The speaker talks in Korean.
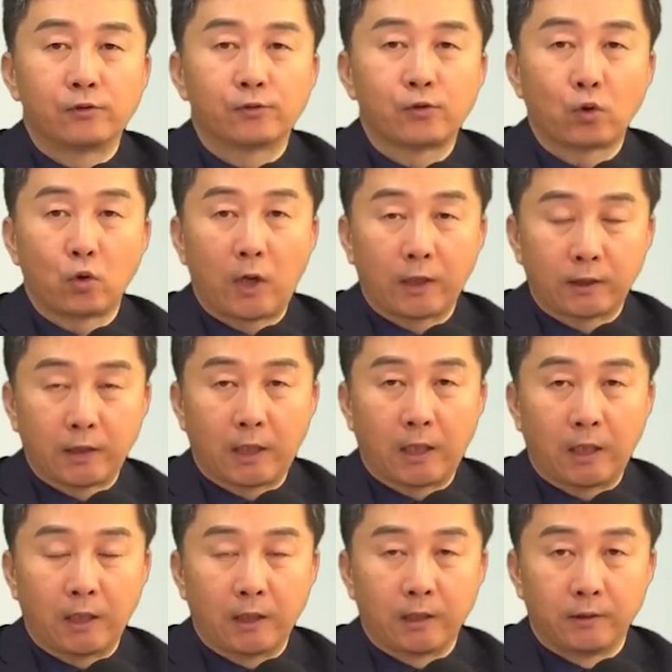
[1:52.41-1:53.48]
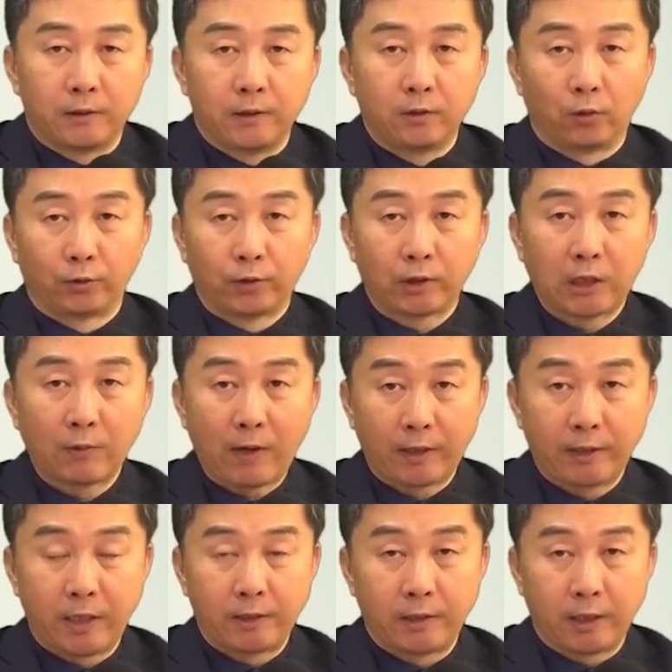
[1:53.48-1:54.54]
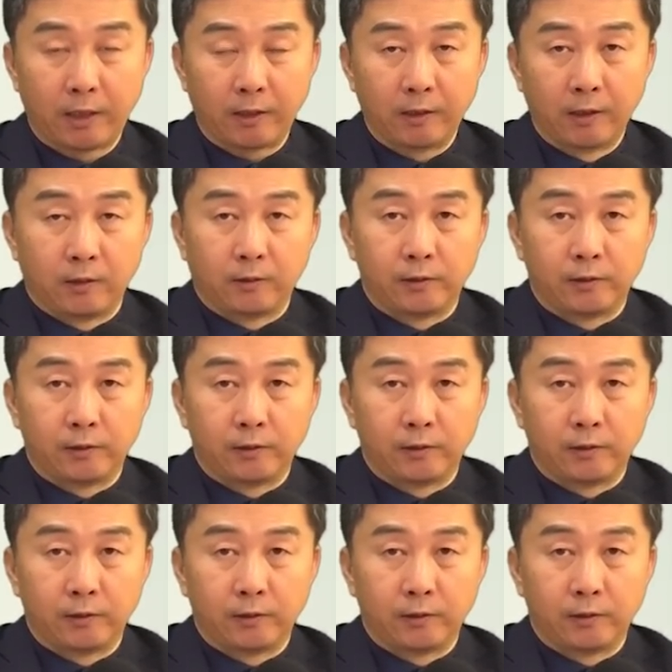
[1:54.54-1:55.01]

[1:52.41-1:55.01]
쏘고 갔다. 이걸 어떻게 확인했냐?